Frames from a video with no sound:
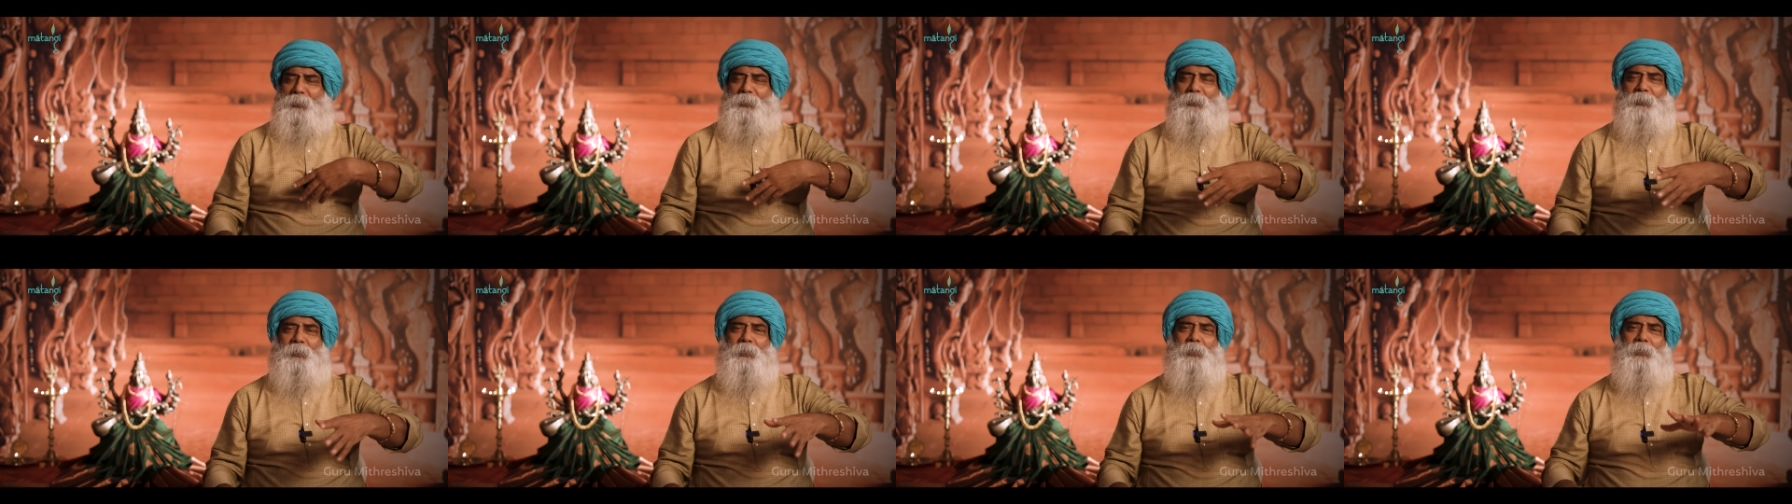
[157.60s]

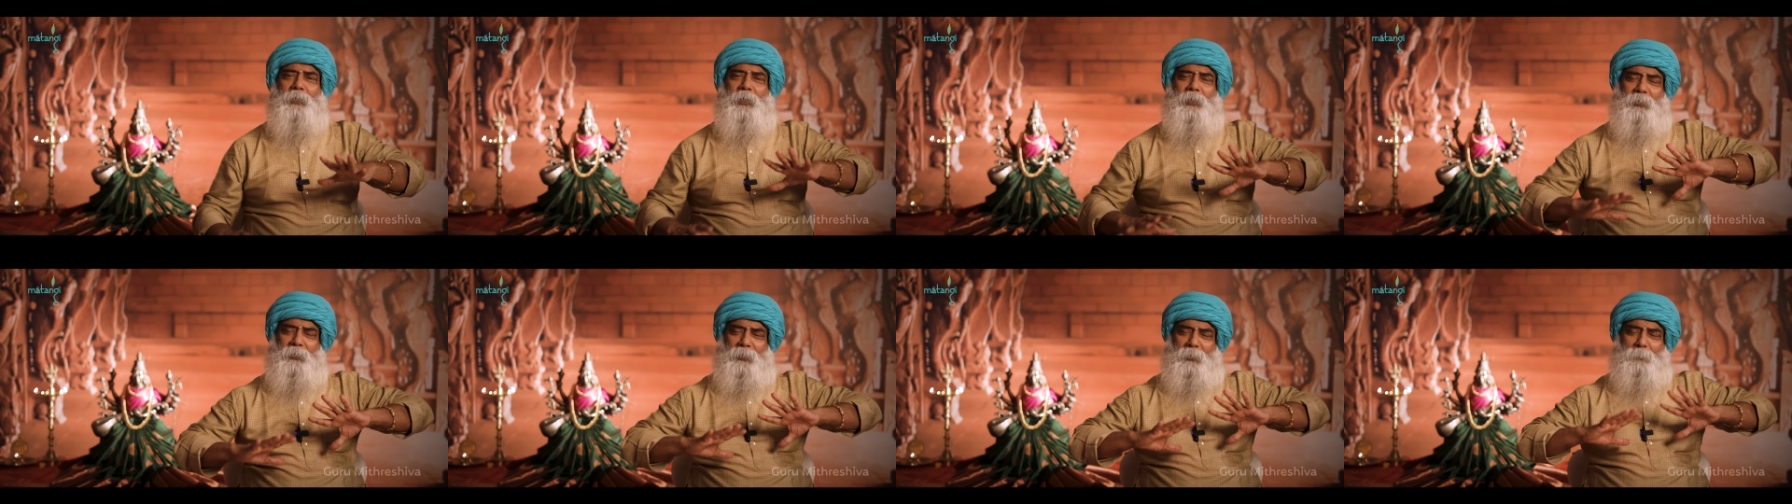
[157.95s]
நீங்கள்
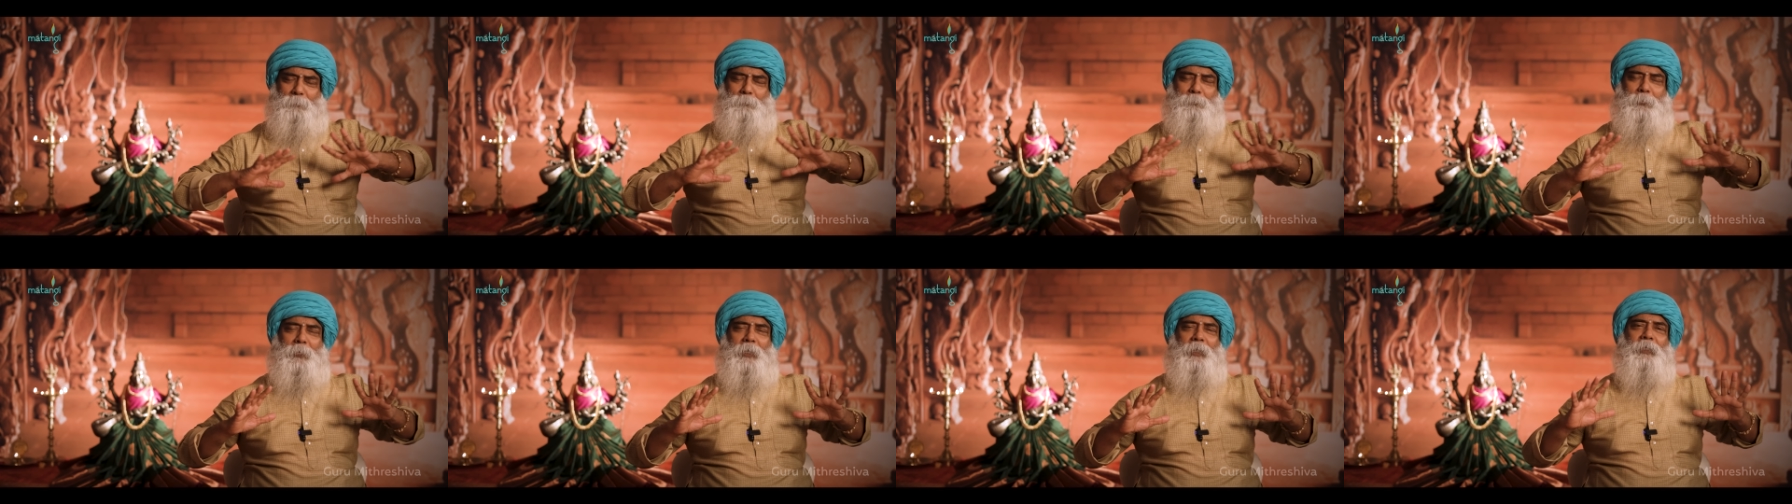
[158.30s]
எல்லாம் நல்லா
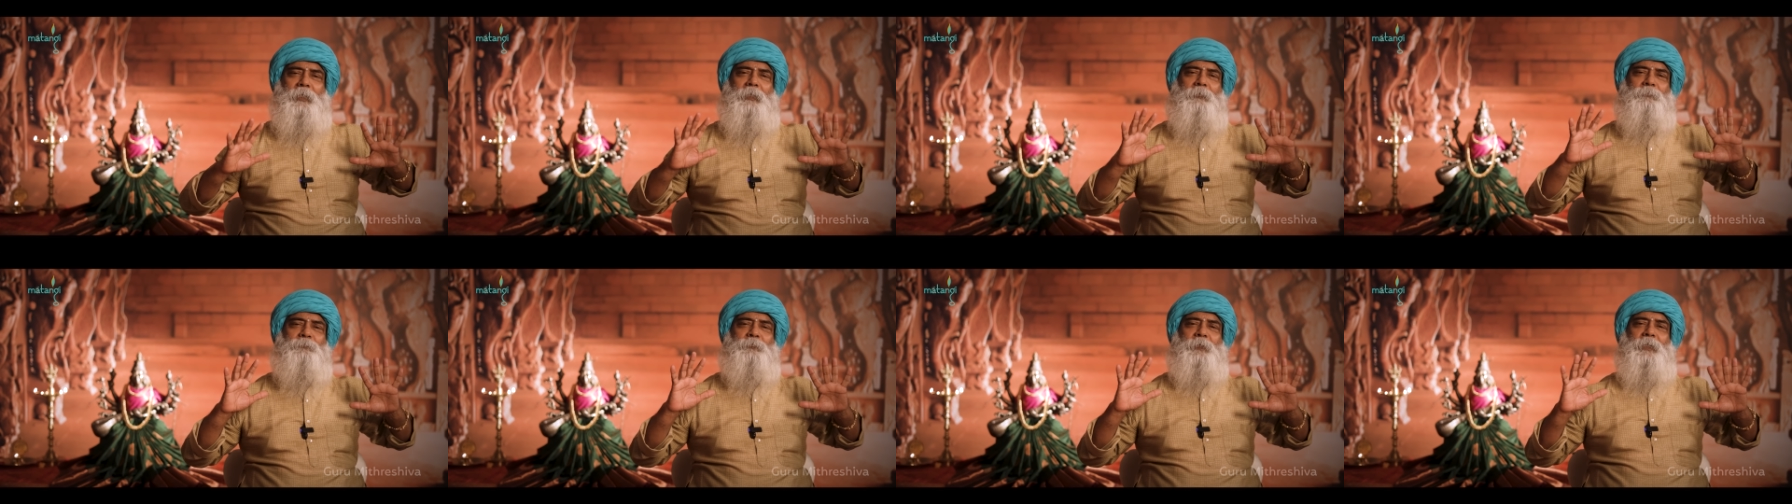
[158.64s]

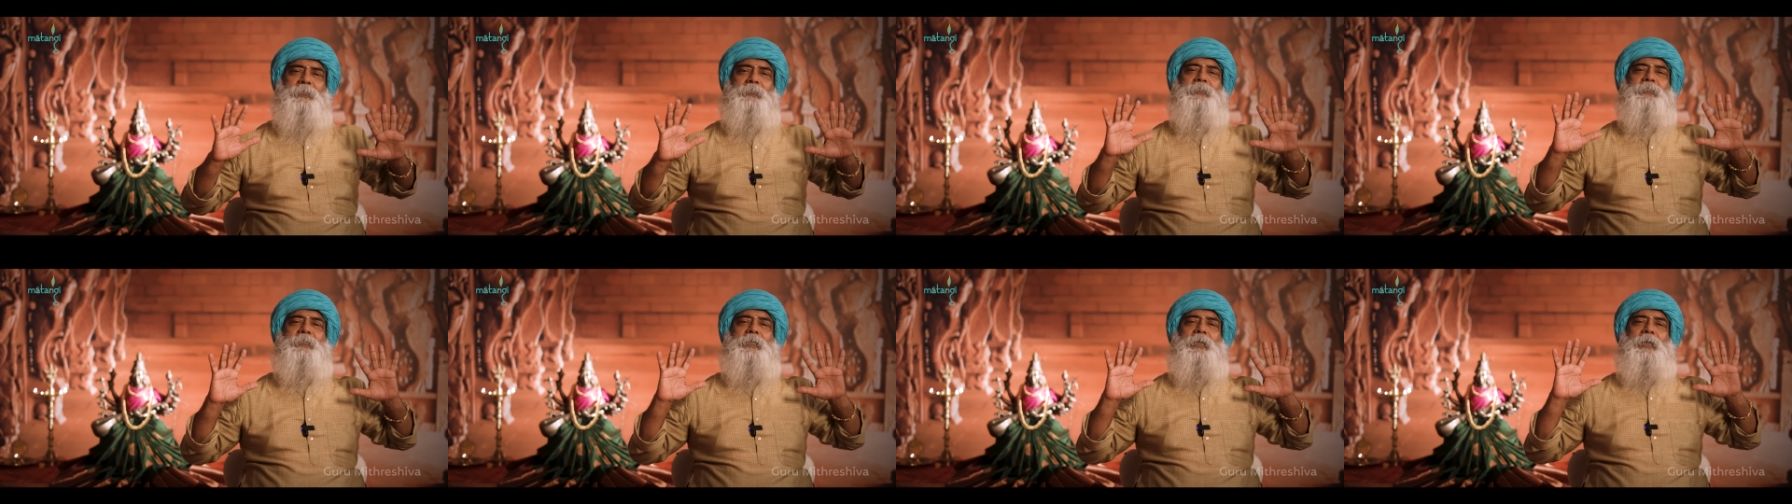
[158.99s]
பழகி
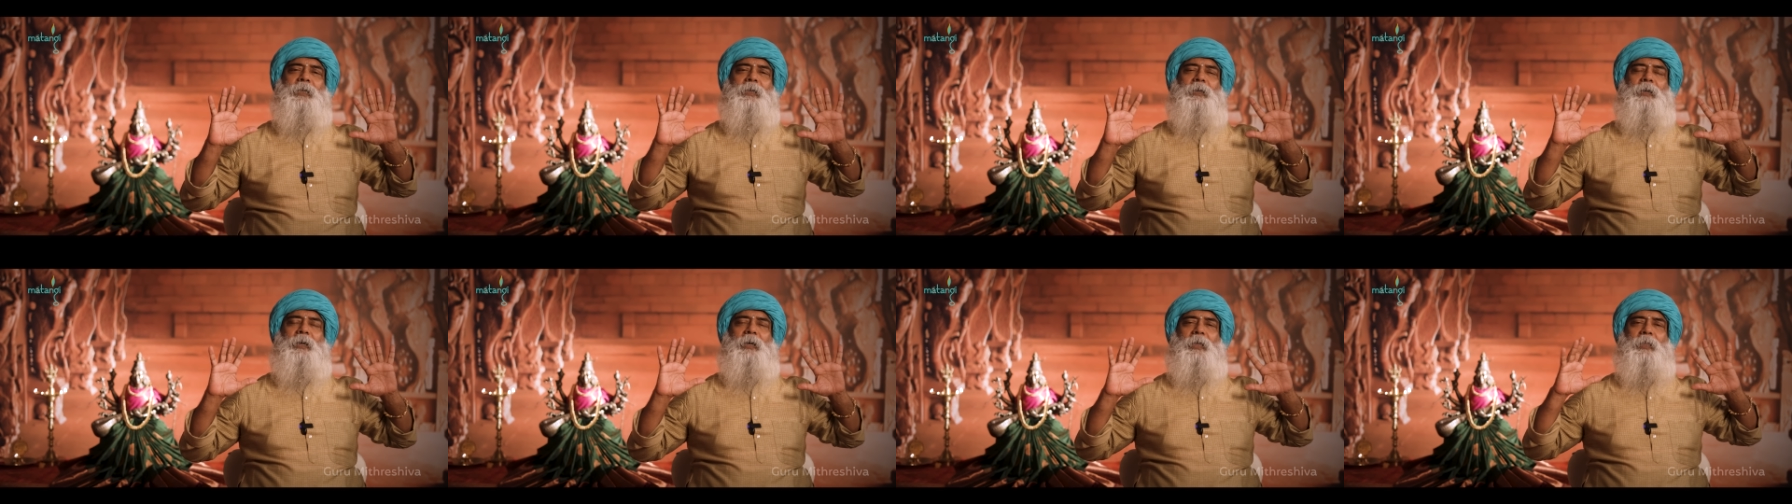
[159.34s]

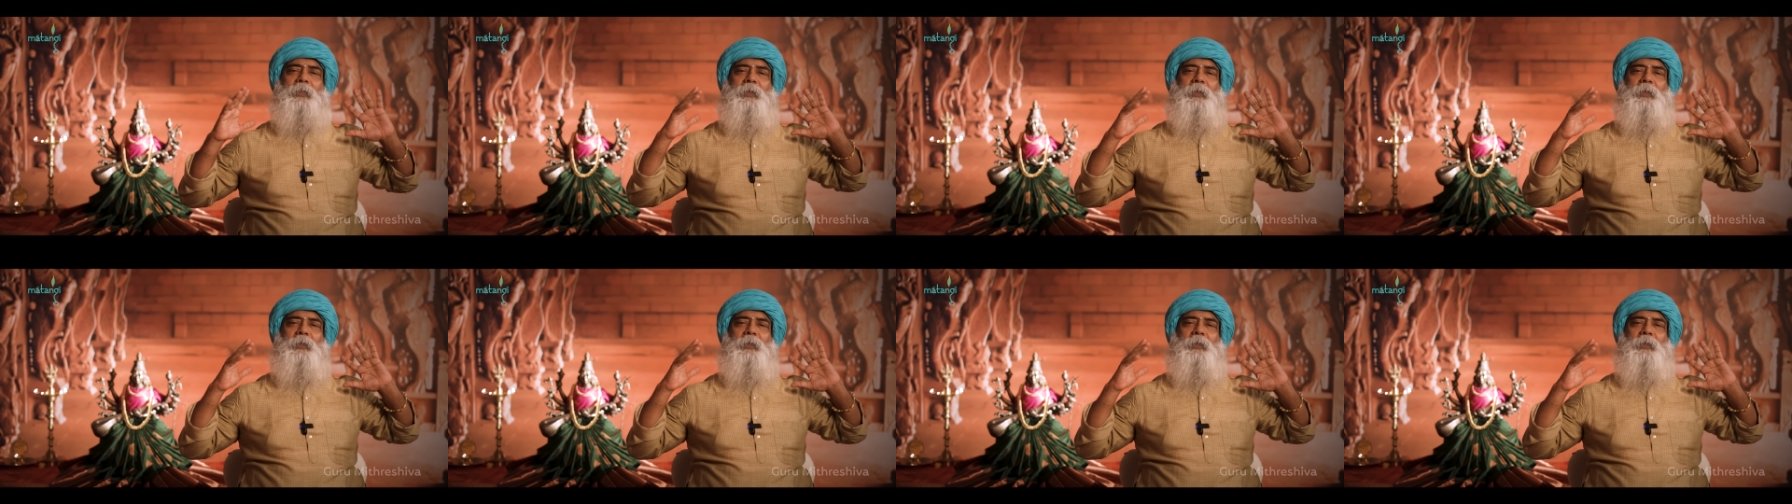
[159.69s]
ஃப்ரெண்ட்ஸாக